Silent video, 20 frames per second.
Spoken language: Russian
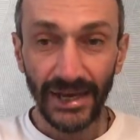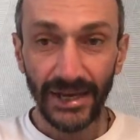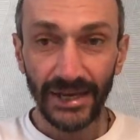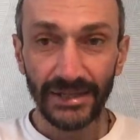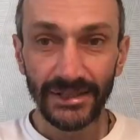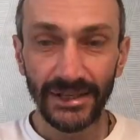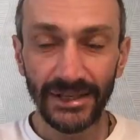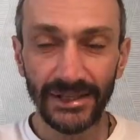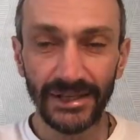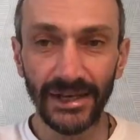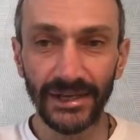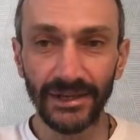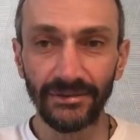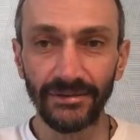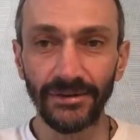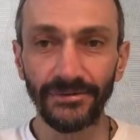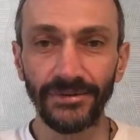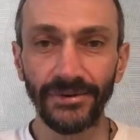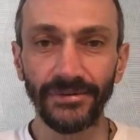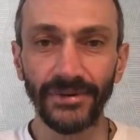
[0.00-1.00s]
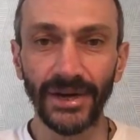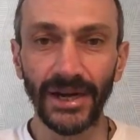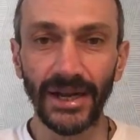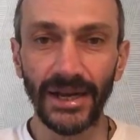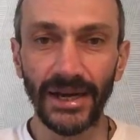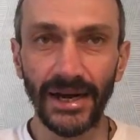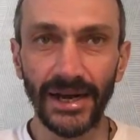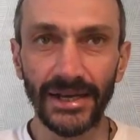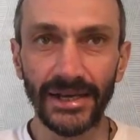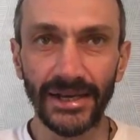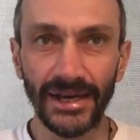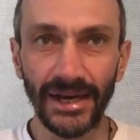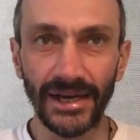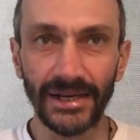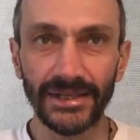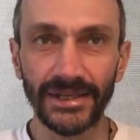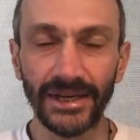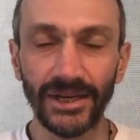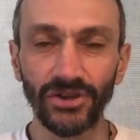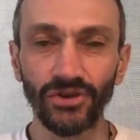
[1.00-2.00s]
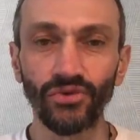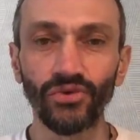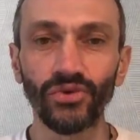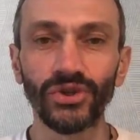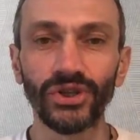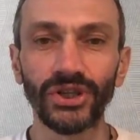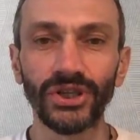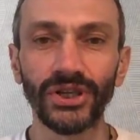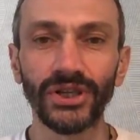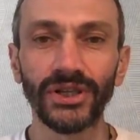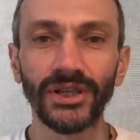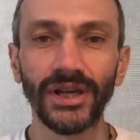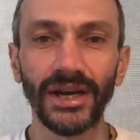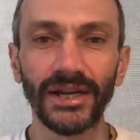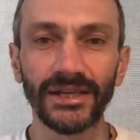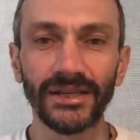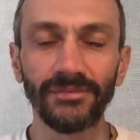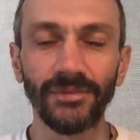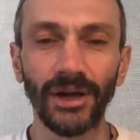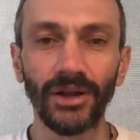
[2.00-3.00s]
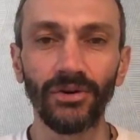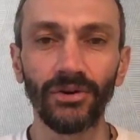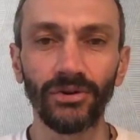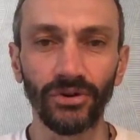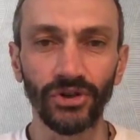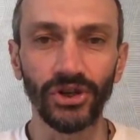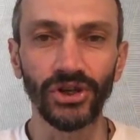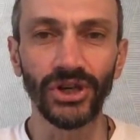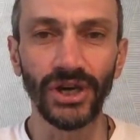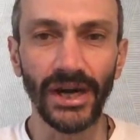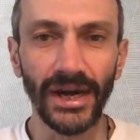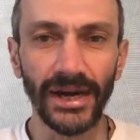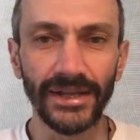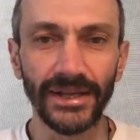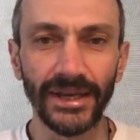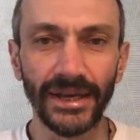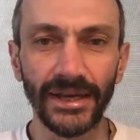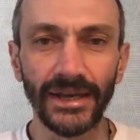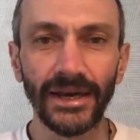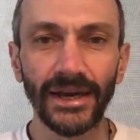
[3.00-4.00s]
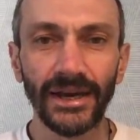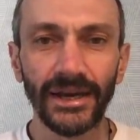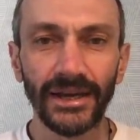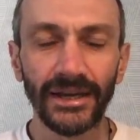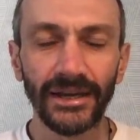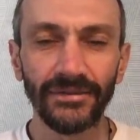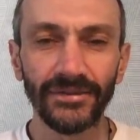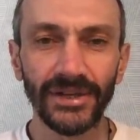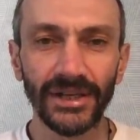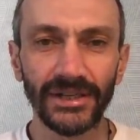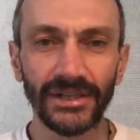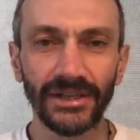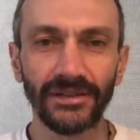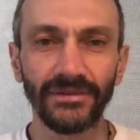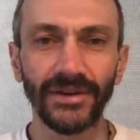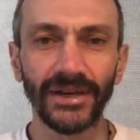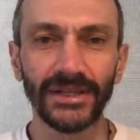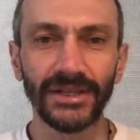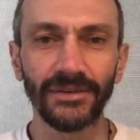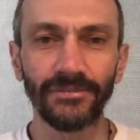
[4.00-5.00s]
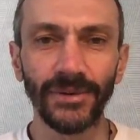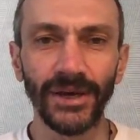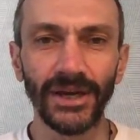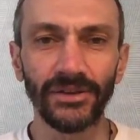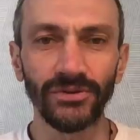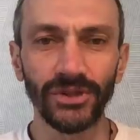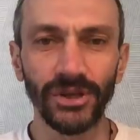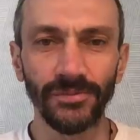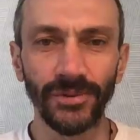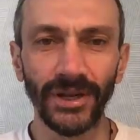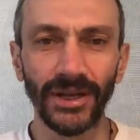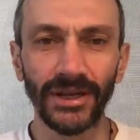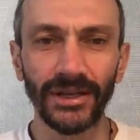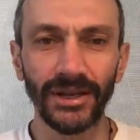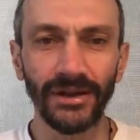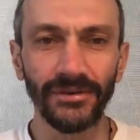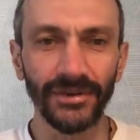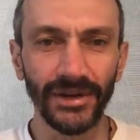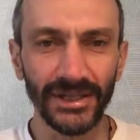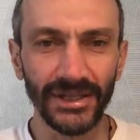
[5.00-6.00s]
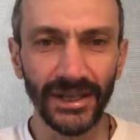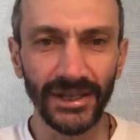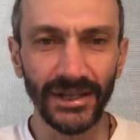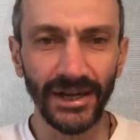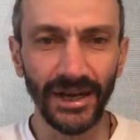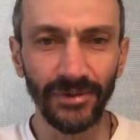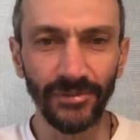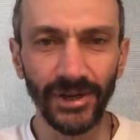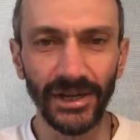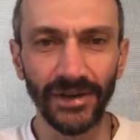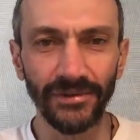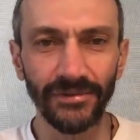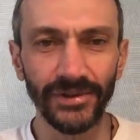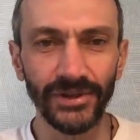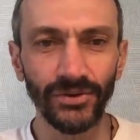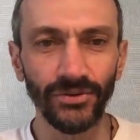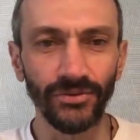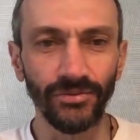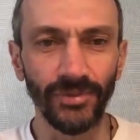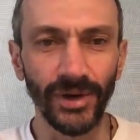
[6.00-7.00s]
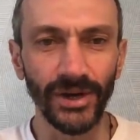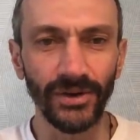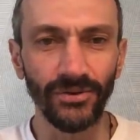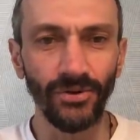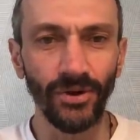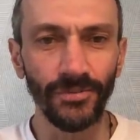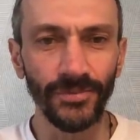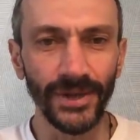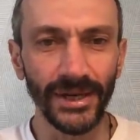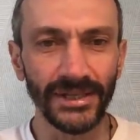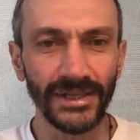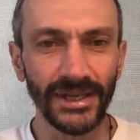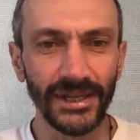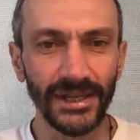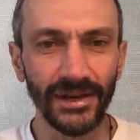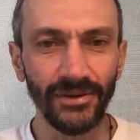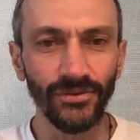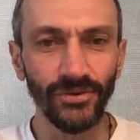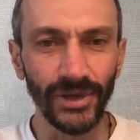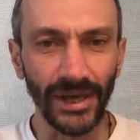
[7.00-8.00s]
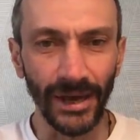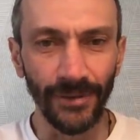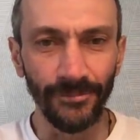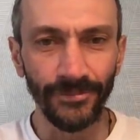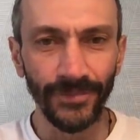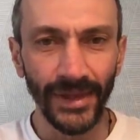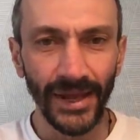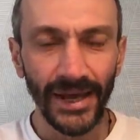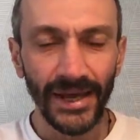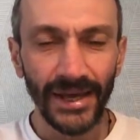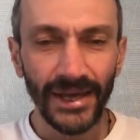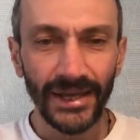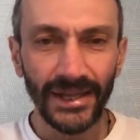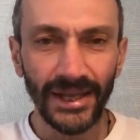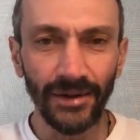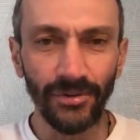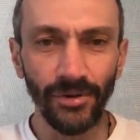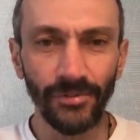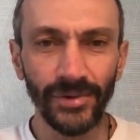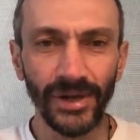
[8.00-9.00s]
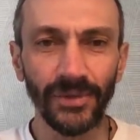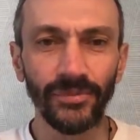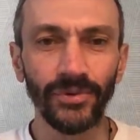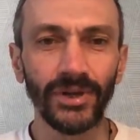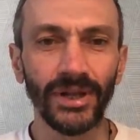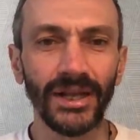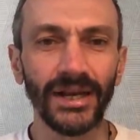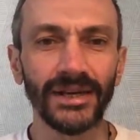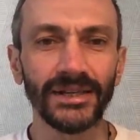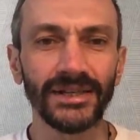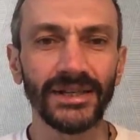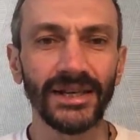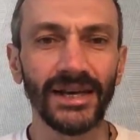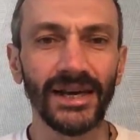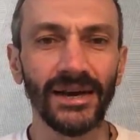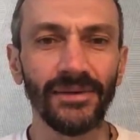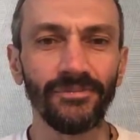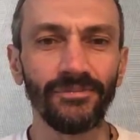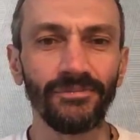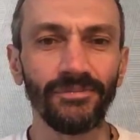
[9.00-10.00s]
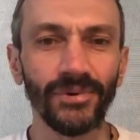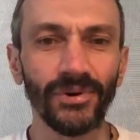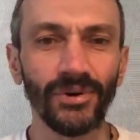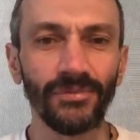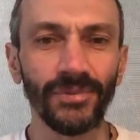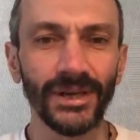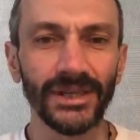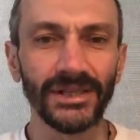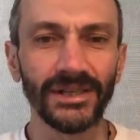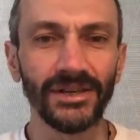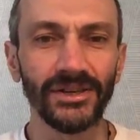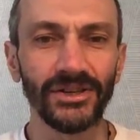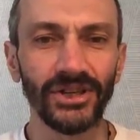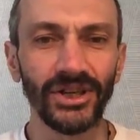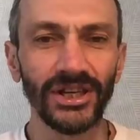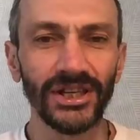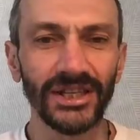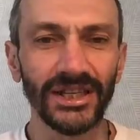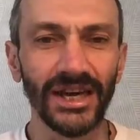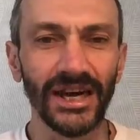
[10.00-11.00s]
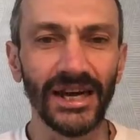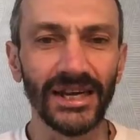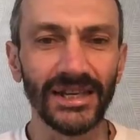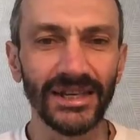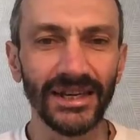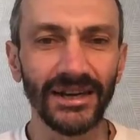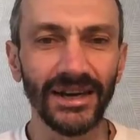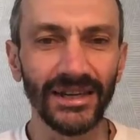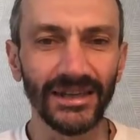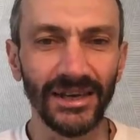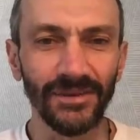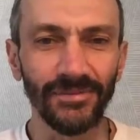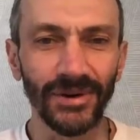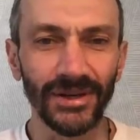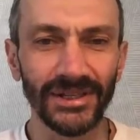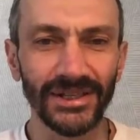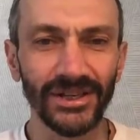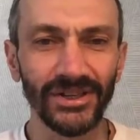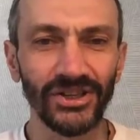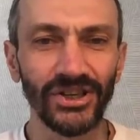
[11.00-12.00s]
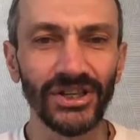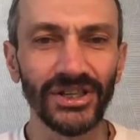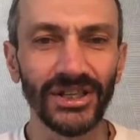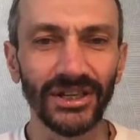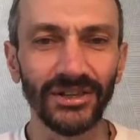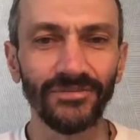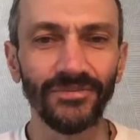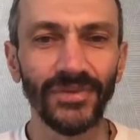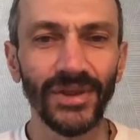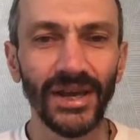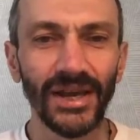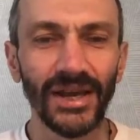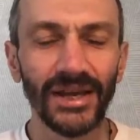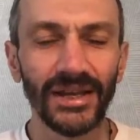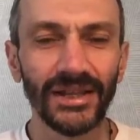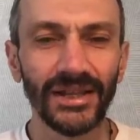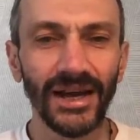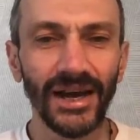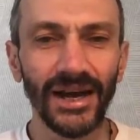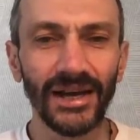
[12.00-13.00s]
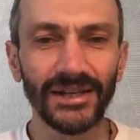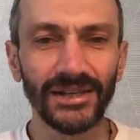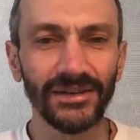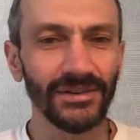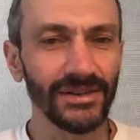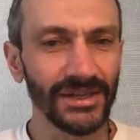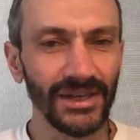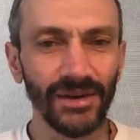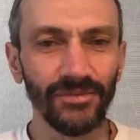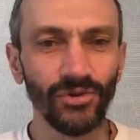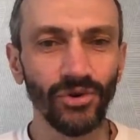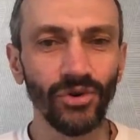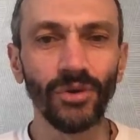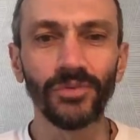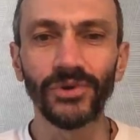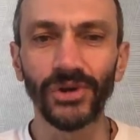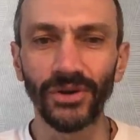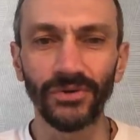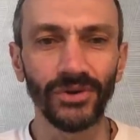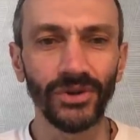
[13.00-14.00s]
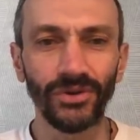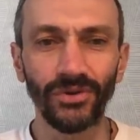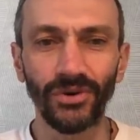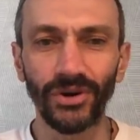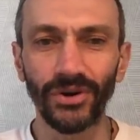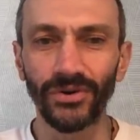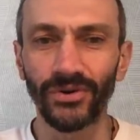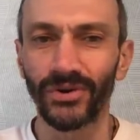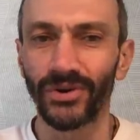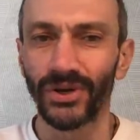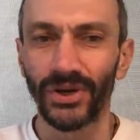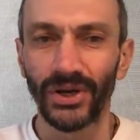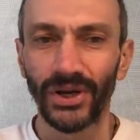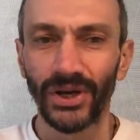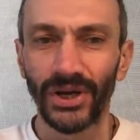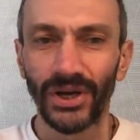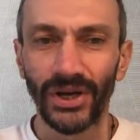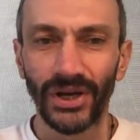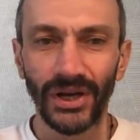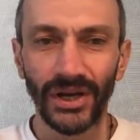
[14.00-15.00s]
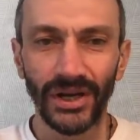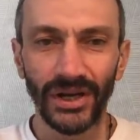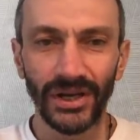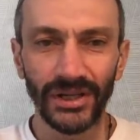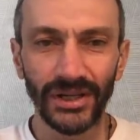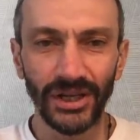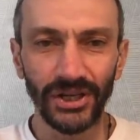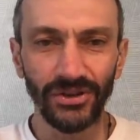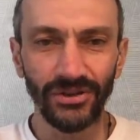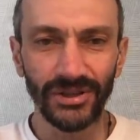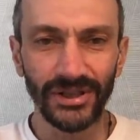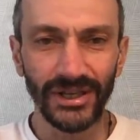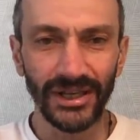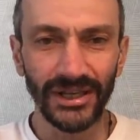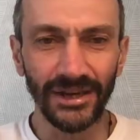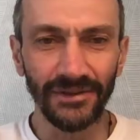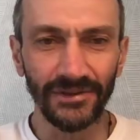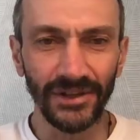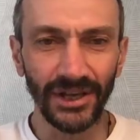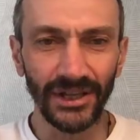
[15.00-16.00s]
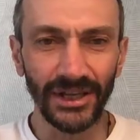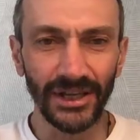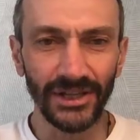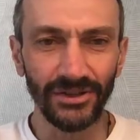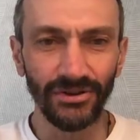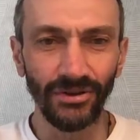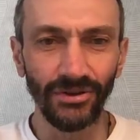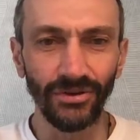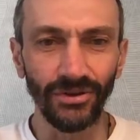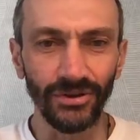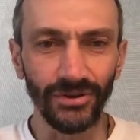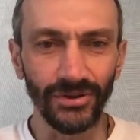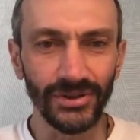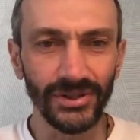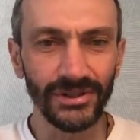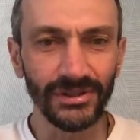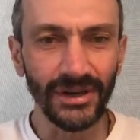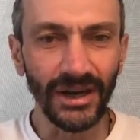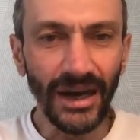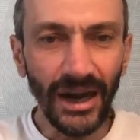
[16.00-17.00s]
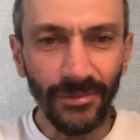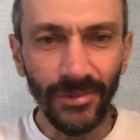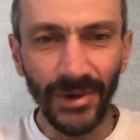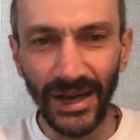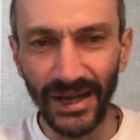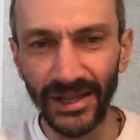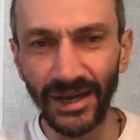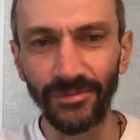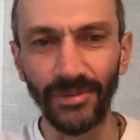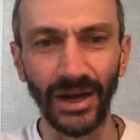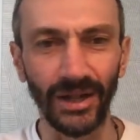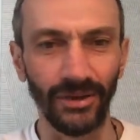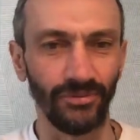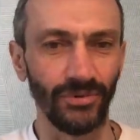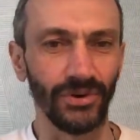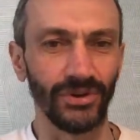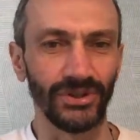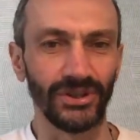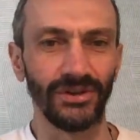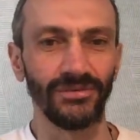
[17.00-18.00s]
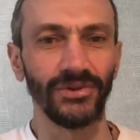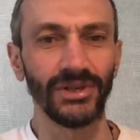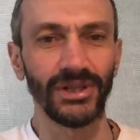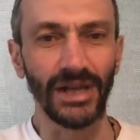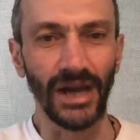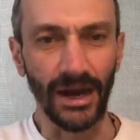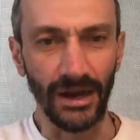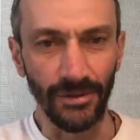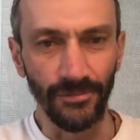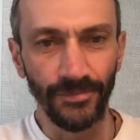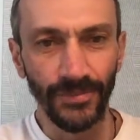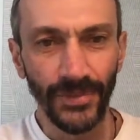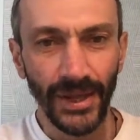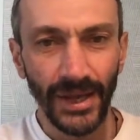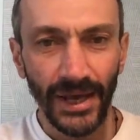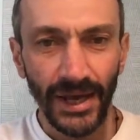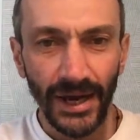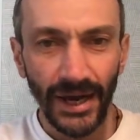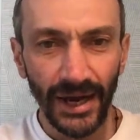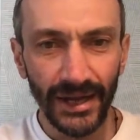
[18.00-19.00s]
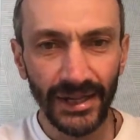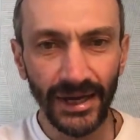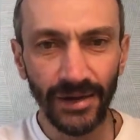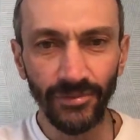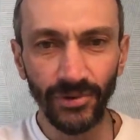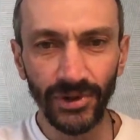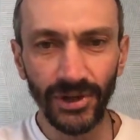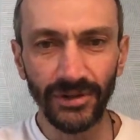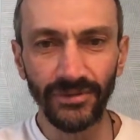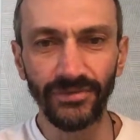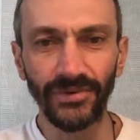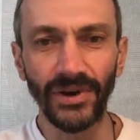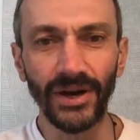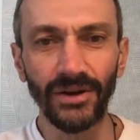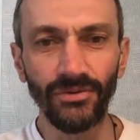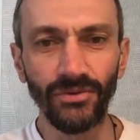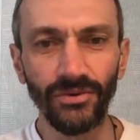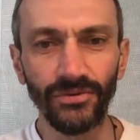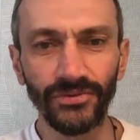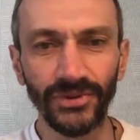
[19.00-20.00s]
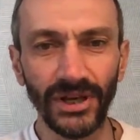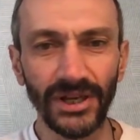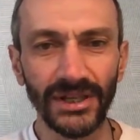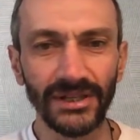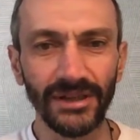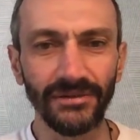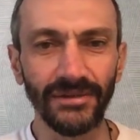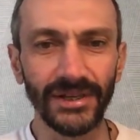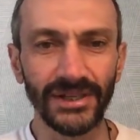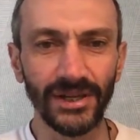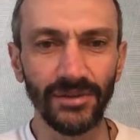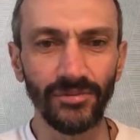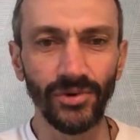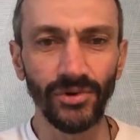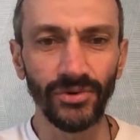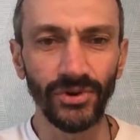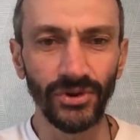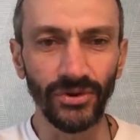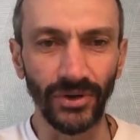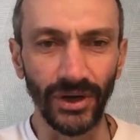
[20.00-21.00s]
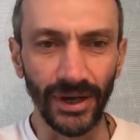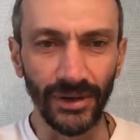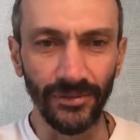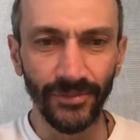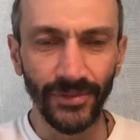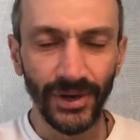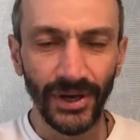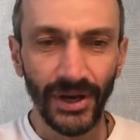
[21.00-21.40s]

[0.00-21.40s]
10 февраля я сажусь на самолет очень ранний, и в 10.25 уже прилетаю в Краснодар, меня везут в Майкоп на День науки. Там у меня будет лекция про простые числа, загадки простых чисел, на самую общую аудиторию. Э, начнется она в 13.00, то есть с корабля на бал просто, вот так. Она будет в АГУ в 327 аудитории.